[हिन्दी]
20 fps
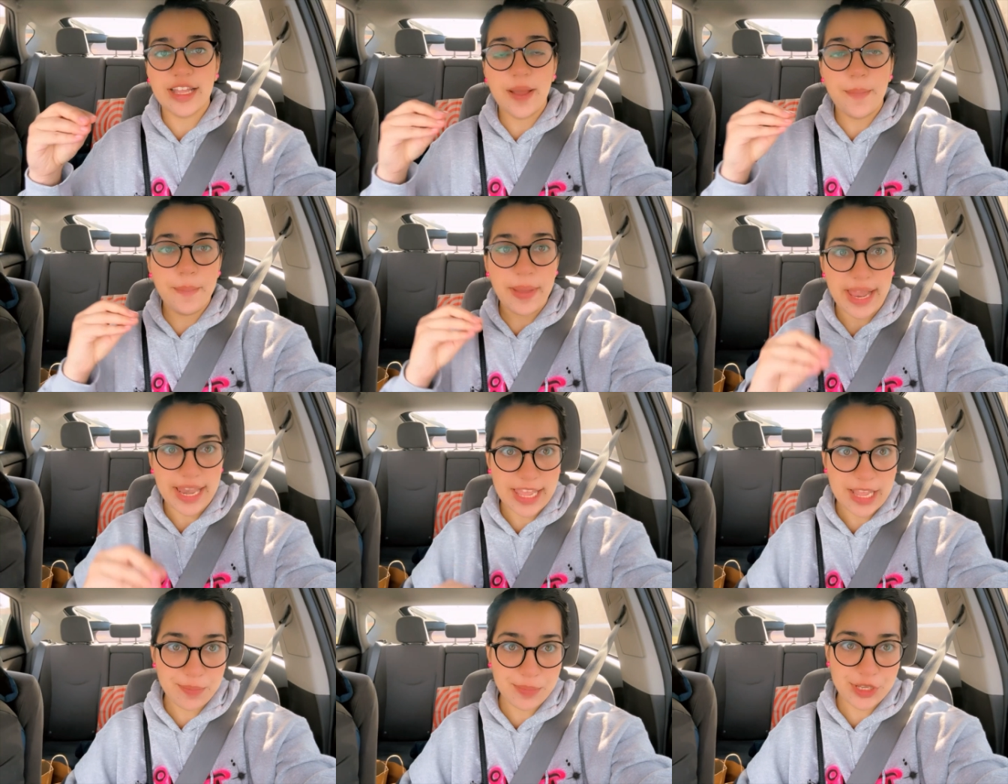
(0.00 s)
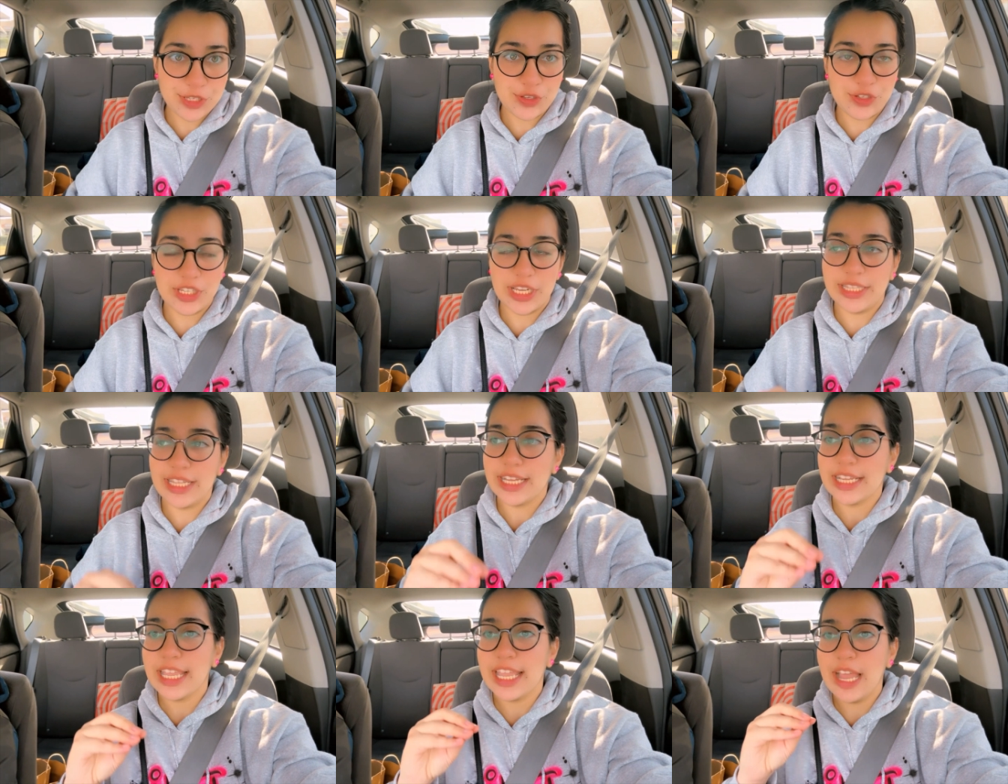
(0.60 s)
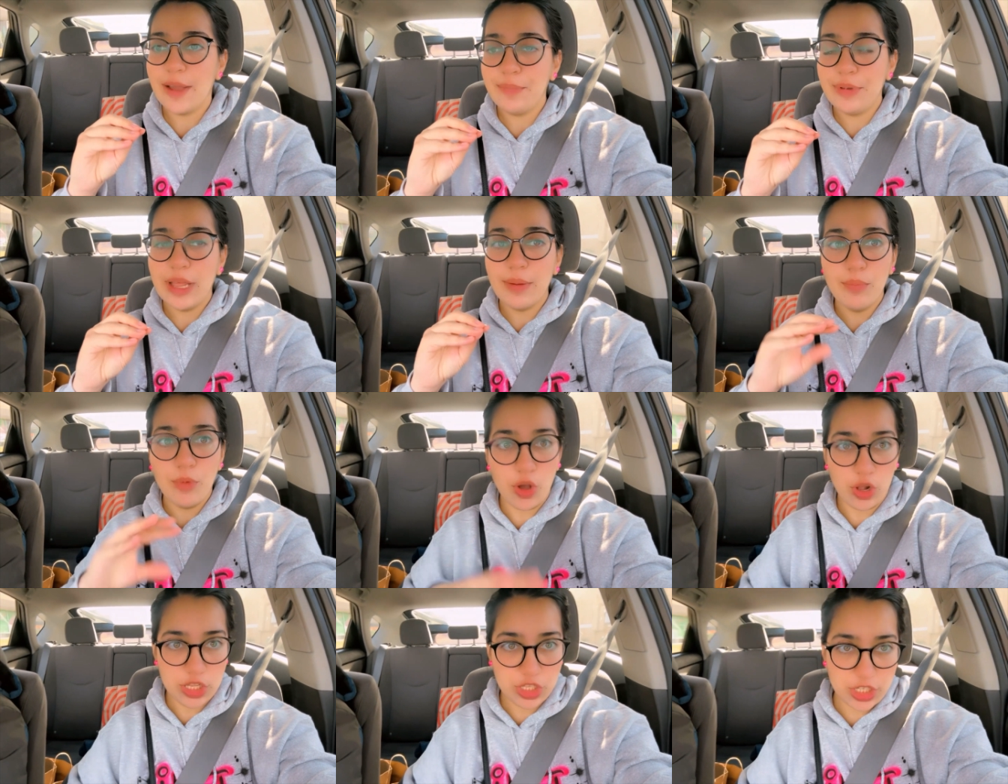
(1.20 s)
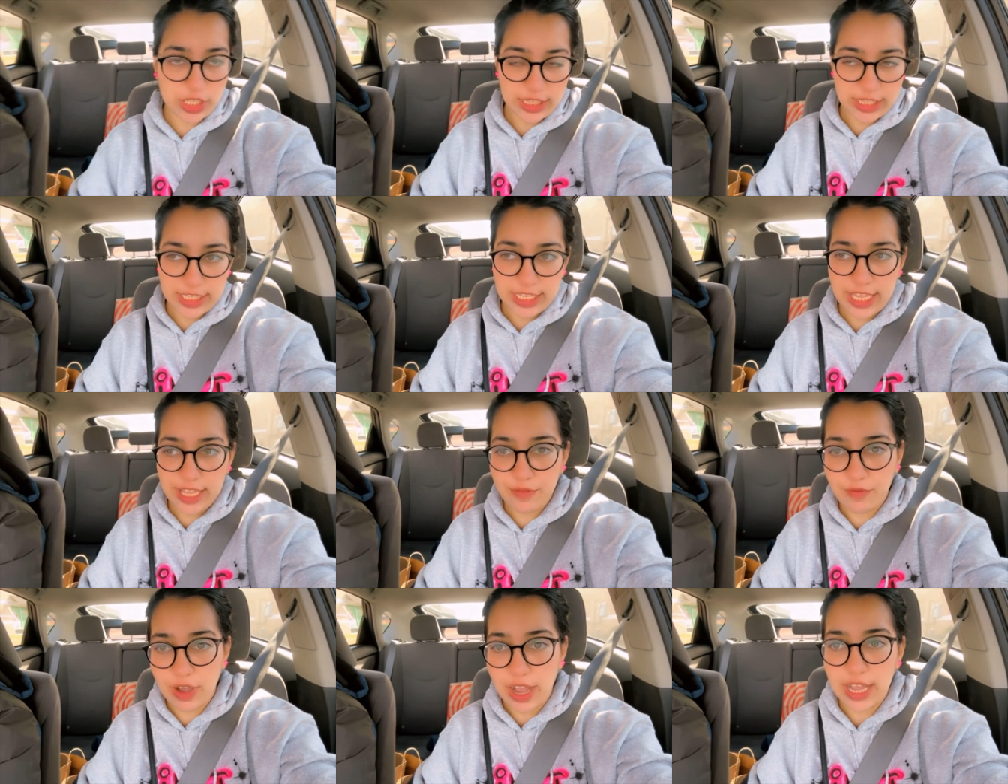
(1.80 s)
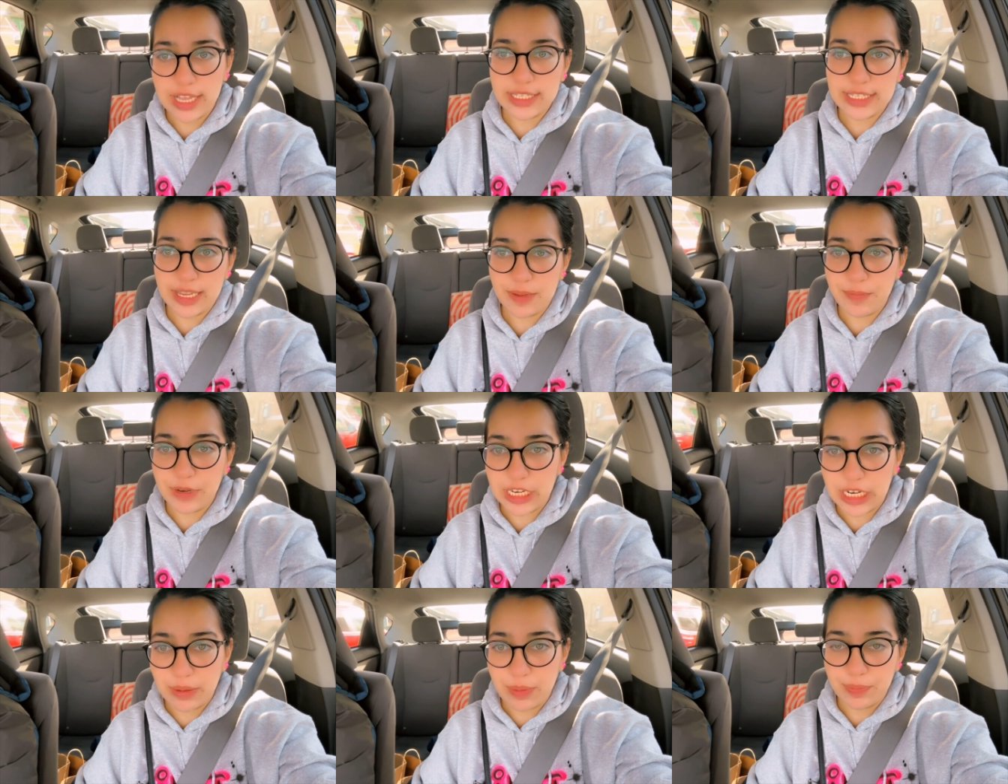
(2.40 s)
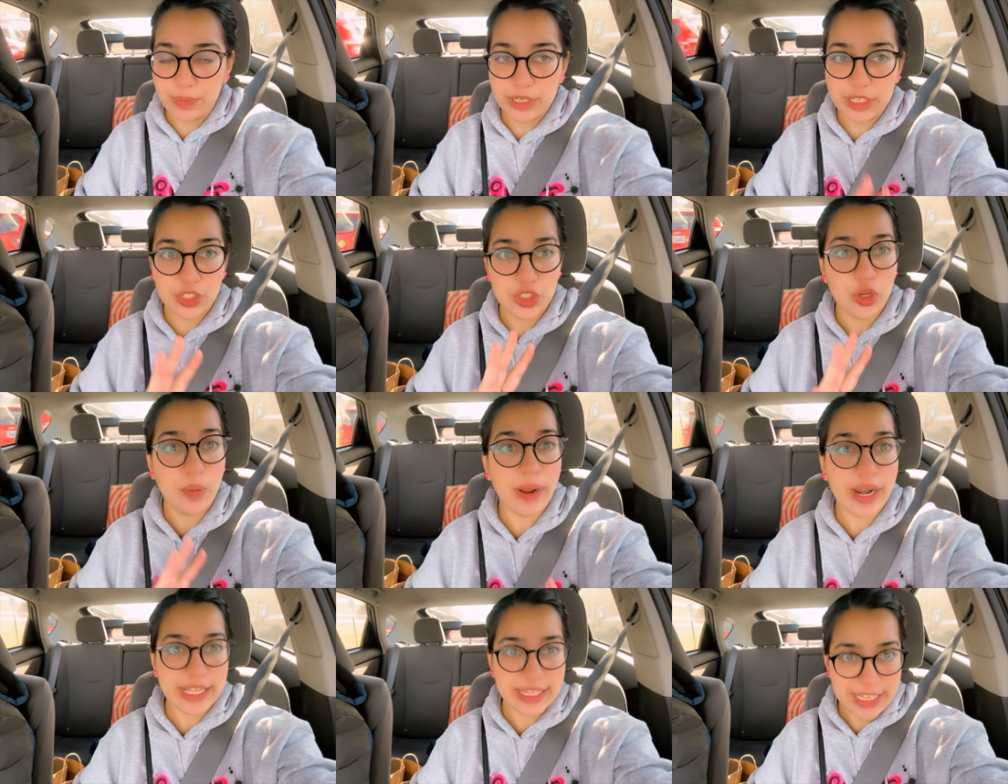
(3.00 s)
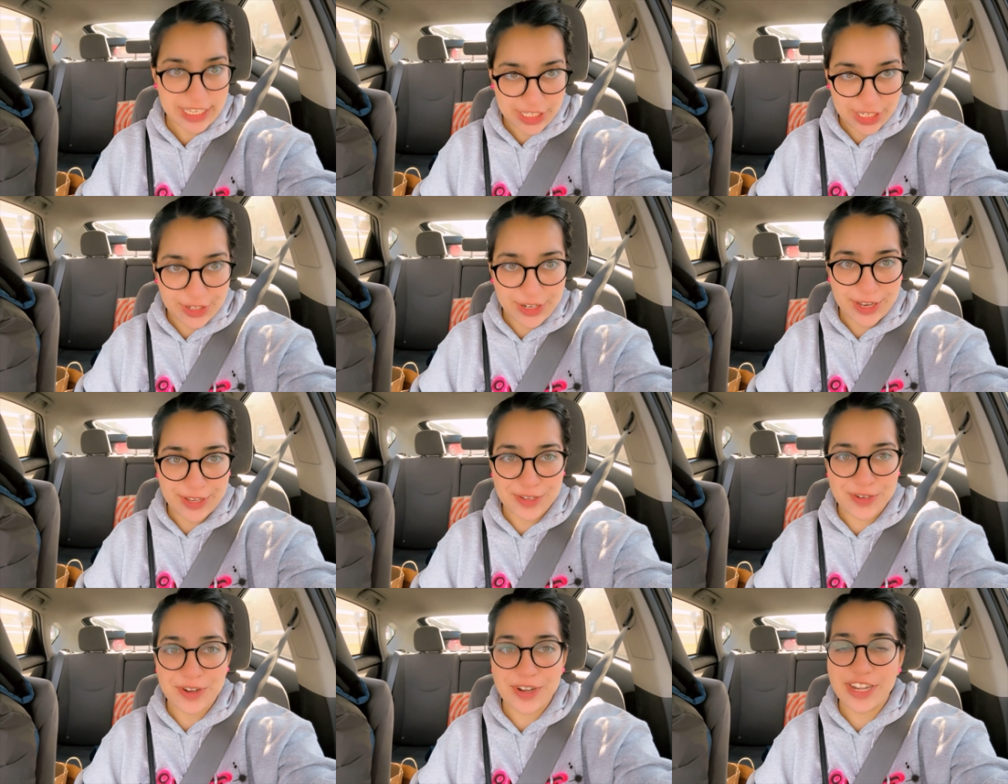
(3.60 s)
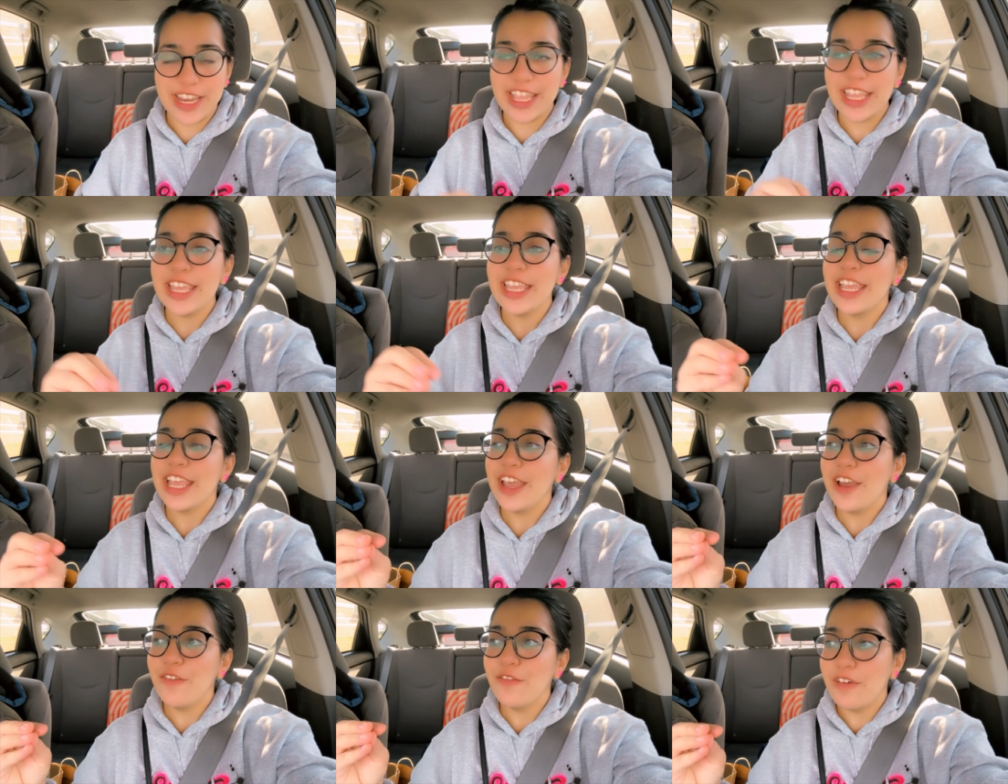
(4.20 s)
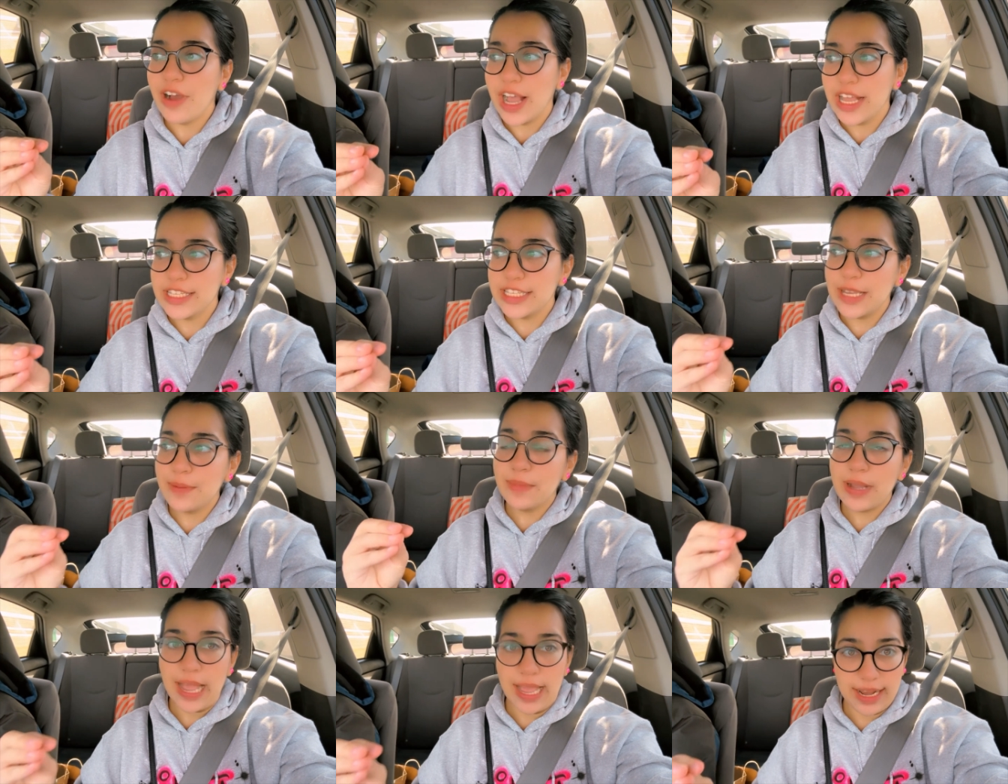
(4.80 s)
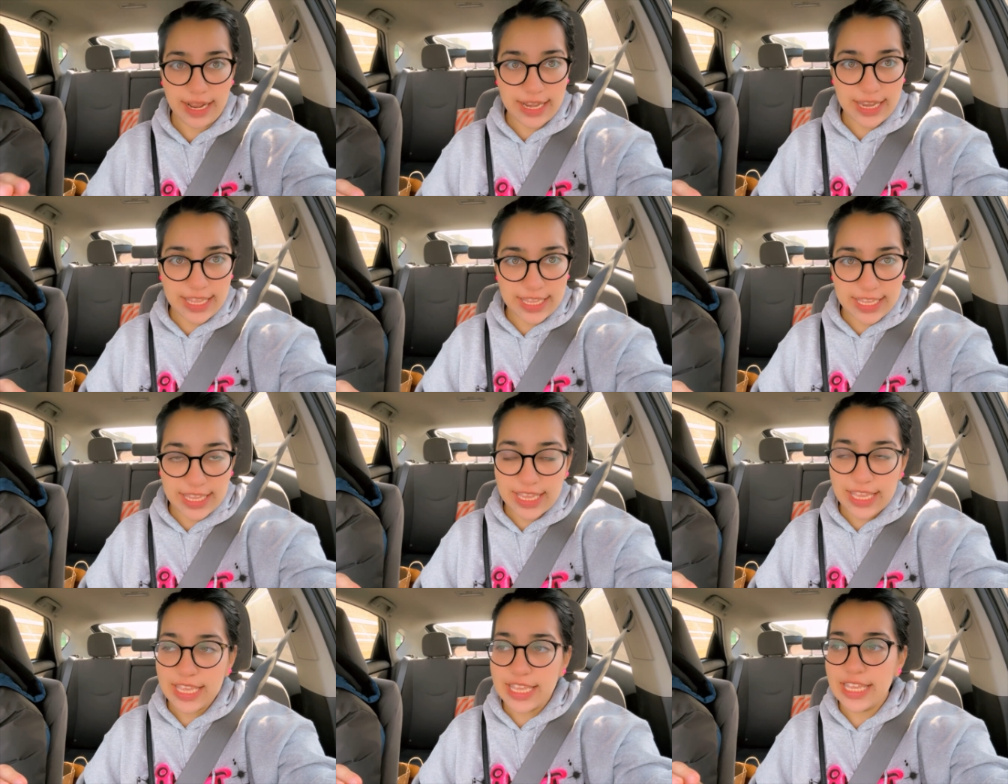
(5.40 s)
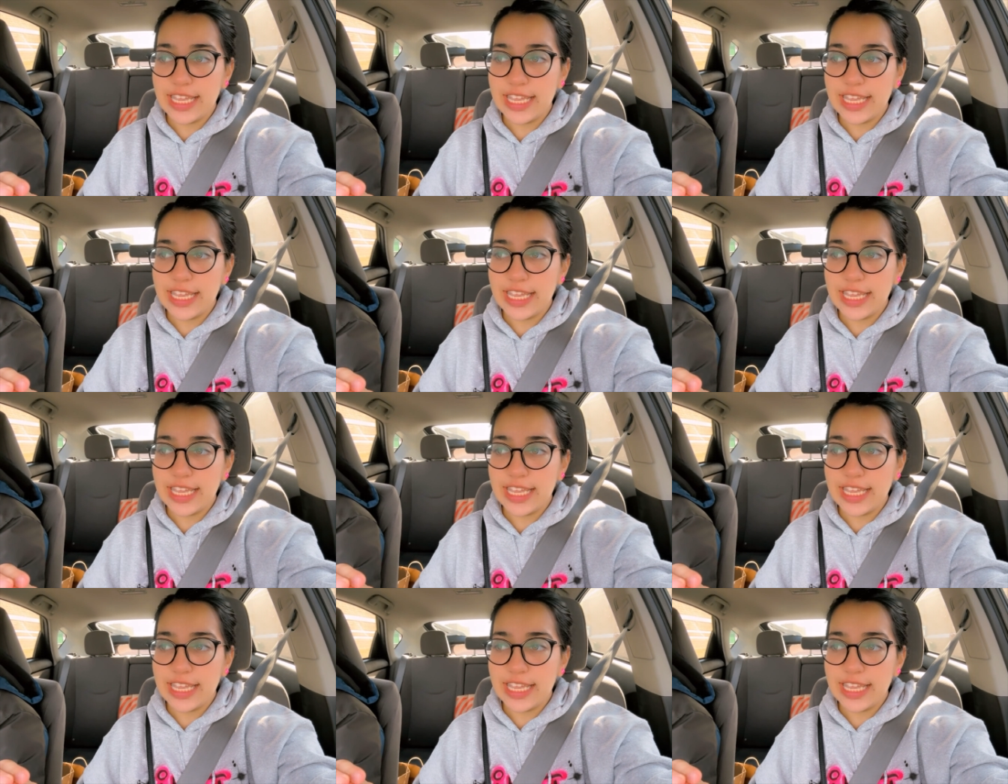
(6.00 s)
पहले हमने सोचा था कि हम ना मॉल चलते हैं वहाँ से फिर जो हमारा देसी रेस्टोरेंट है वहाँ से हम खाना लेंगे